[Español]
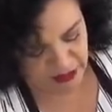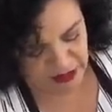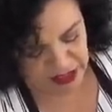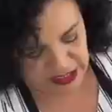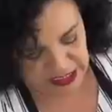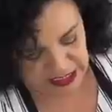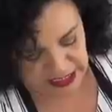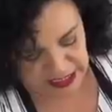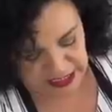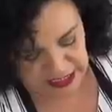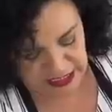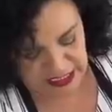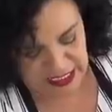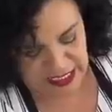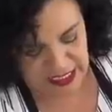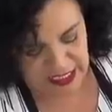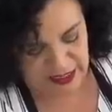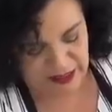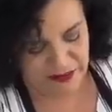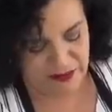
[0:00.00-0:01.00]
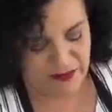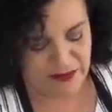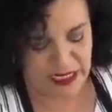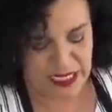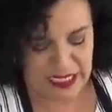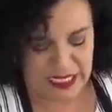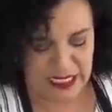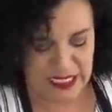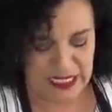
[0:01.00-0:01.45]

y canela va